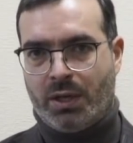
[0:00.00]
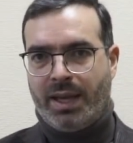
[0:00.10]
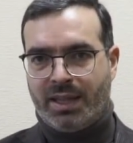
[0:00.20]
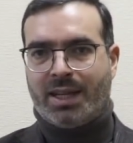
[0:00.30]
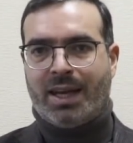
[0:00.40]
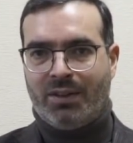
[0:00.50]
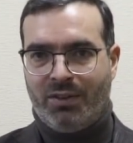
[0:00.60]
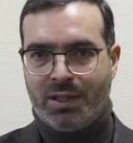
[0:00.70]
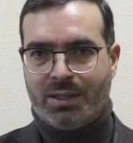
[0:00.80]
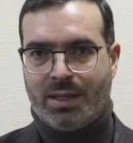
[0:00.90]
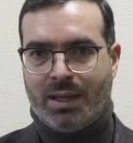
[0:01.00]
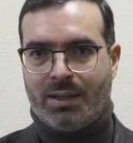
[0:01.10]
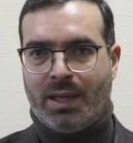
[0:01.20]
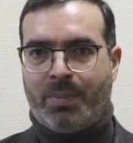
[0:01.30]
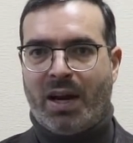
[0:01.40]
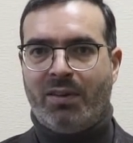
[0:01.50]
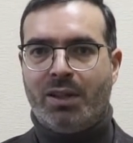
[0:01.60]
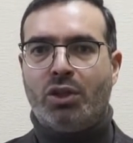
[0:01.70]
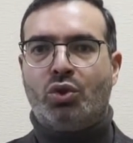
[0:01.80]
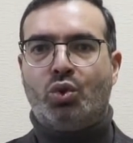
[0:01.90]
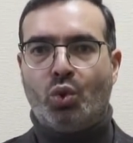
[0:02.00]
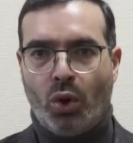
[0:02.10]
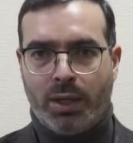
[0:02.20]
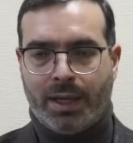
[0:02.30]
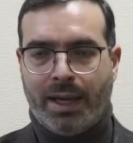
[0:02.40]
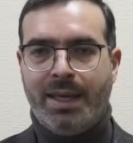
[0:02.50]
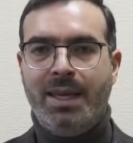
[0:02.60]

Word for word: эта конвенция направлена только